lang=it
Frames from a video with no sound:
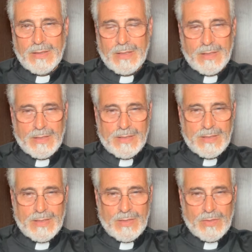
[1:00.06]
era
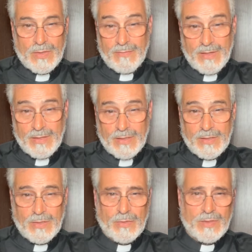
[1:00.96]
segno davanti a
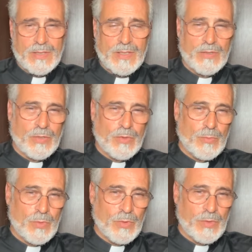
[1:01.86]
Dio, era segno di
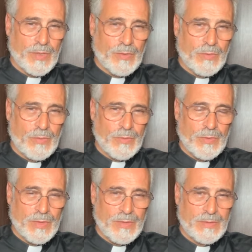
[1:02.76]
comunione con
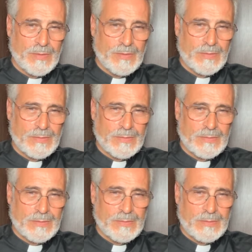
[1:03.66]
Lui.
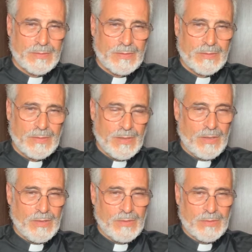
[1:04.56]

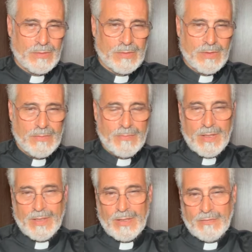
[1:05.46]
Dio
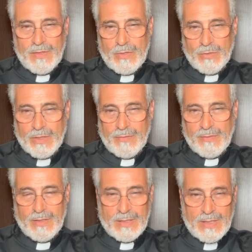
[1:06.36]
manda il figlio che
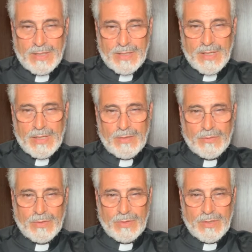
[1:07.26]
diventa l'agnello
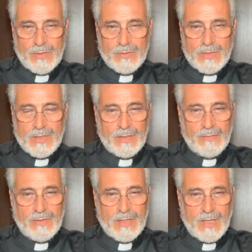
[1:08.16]
di Dio
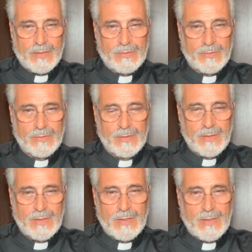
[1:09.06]
sacrificato,
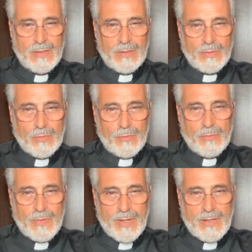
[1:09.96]

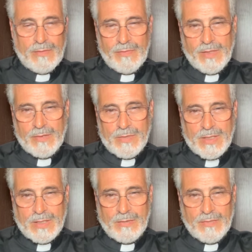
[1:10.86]
dunque è il vero
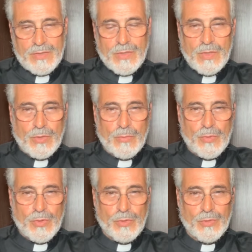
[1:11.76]
sacrificio di
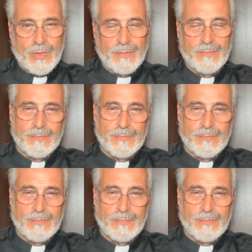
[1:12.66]
comunione.